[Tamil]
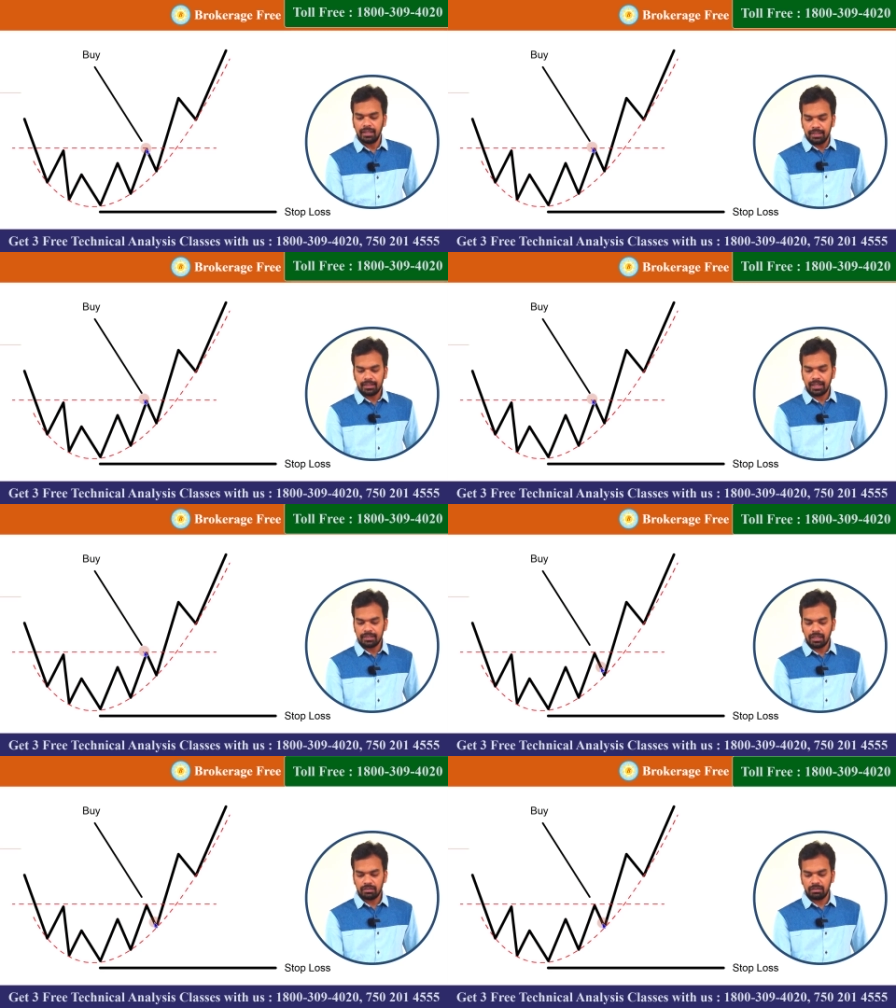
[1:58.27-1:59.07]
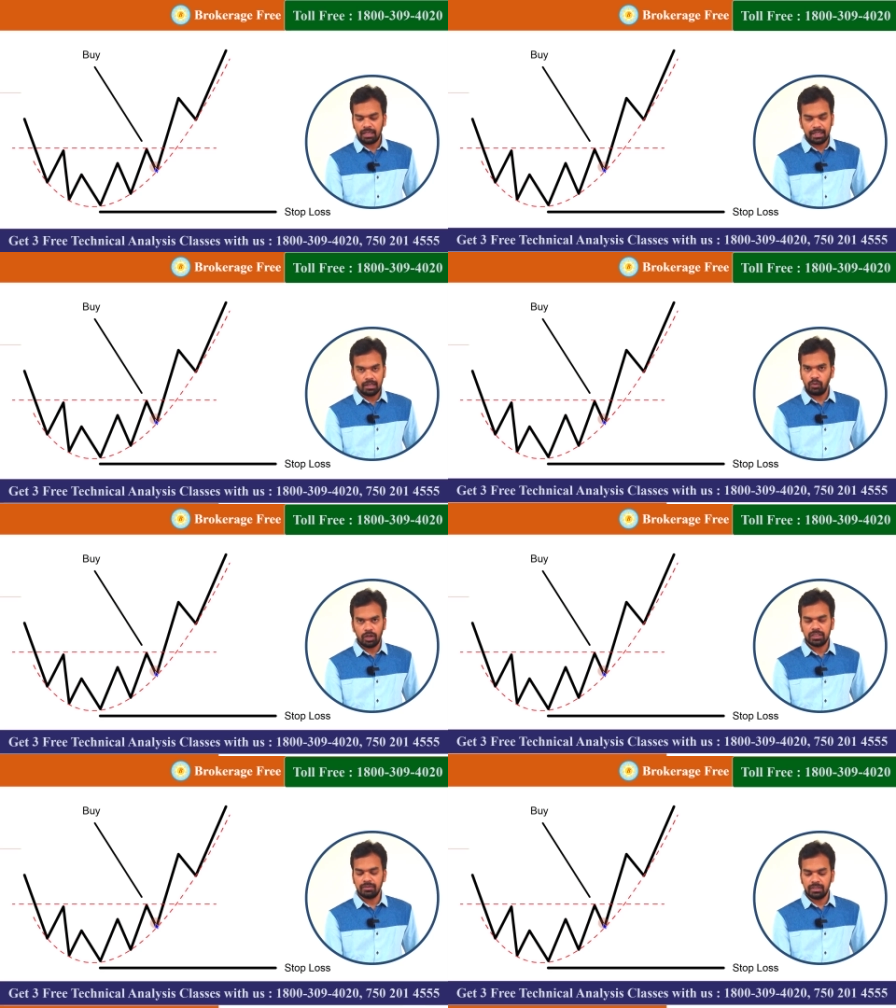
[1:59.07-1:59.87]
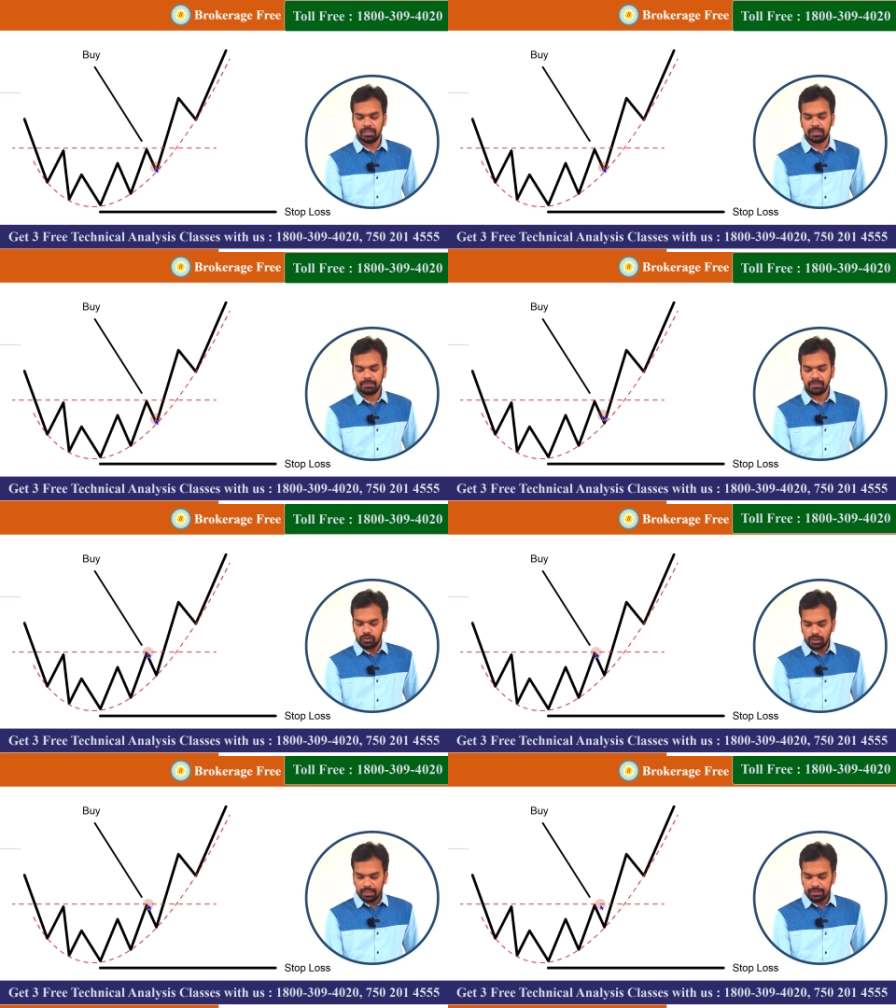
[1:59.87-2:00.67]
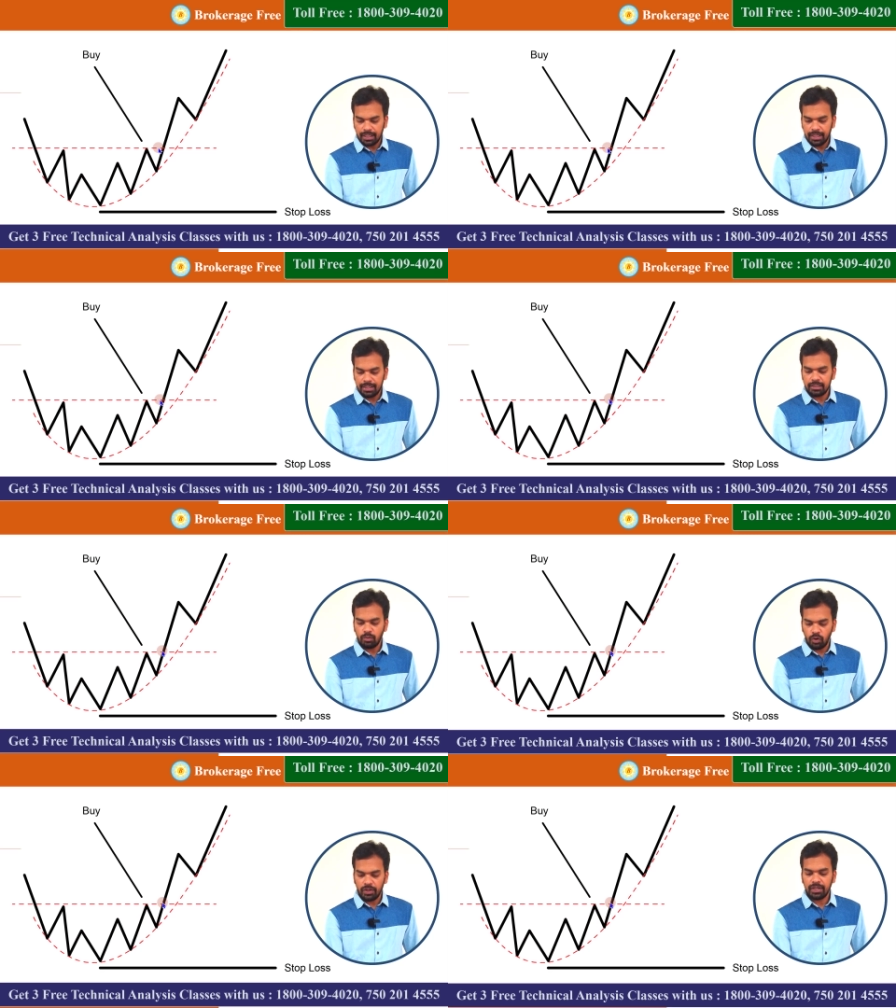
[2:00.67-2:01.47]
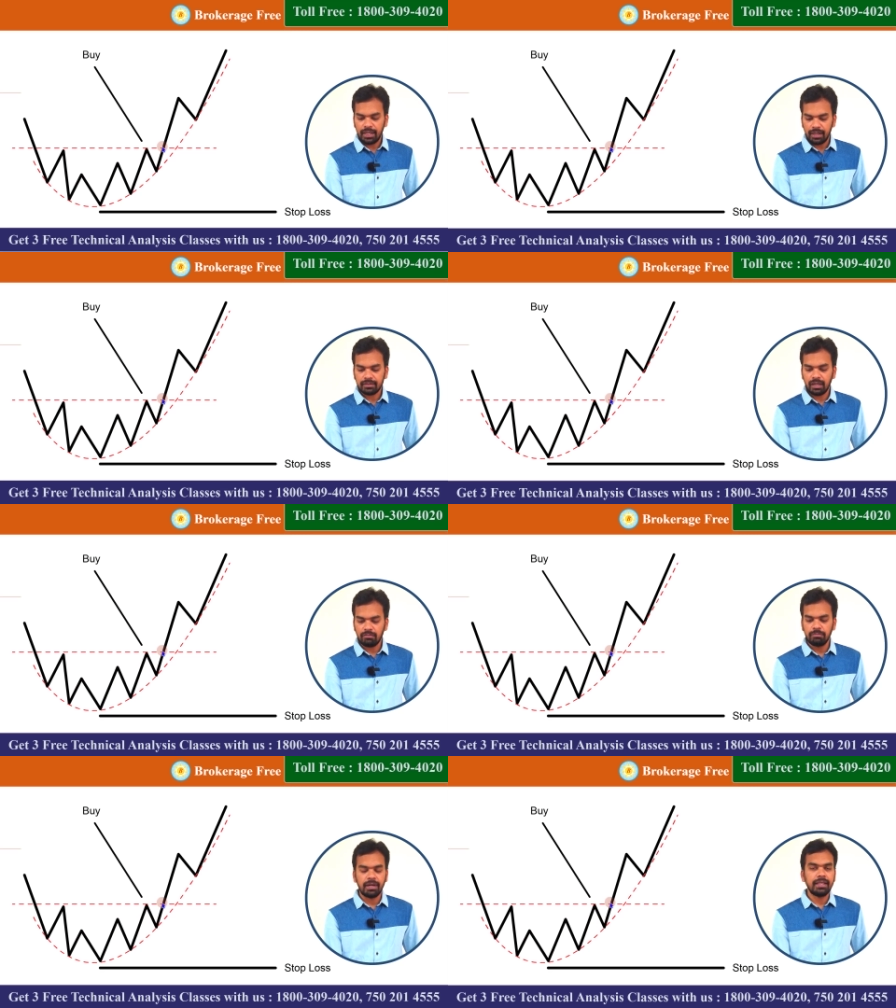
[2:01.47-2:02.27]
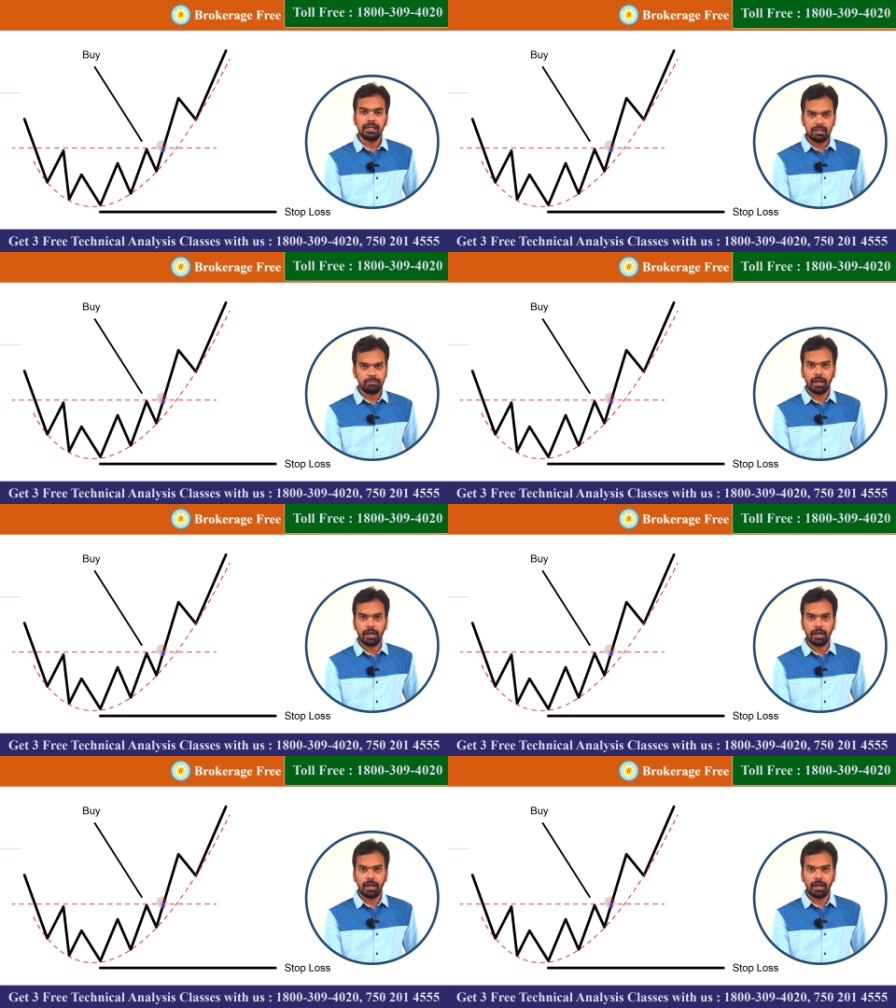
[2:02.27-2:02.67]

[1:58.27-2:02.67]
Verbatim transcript: இந்த ரேஞ்சிலேருந்தும் கீழே உடைச்சி வந்துச்சு ஸோ இந்த ரேஞ்சை உடைக்கிற இடத்துல நம்ம பையிங்க்கு